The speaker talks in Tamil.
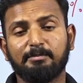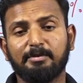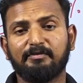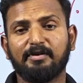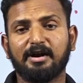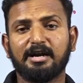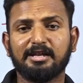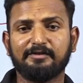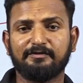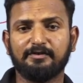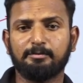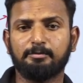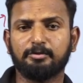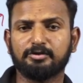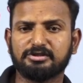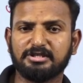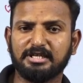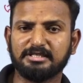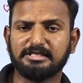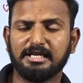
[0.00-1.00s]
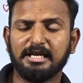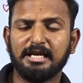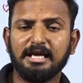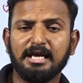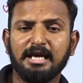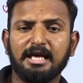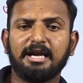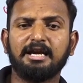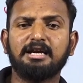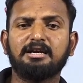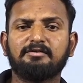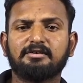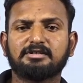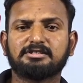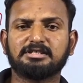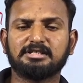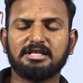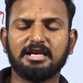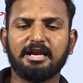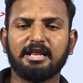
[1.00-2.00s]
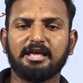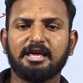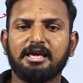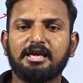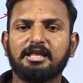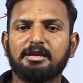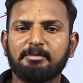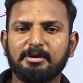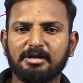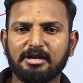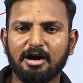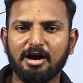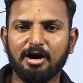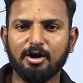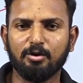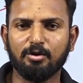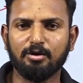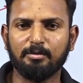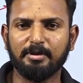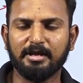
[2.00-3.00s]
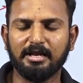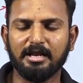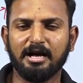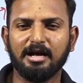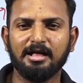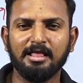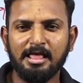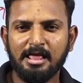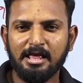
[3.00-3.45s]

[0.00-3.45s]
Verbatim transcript: இப்போ ஃபார்ட்டி ஃபோர் பர்சன்டேஜ் ரெண்டு வருஷத்தில் எனக்கு இன்க்ரிமெண்ட் ஆகணும் அப்படின்னா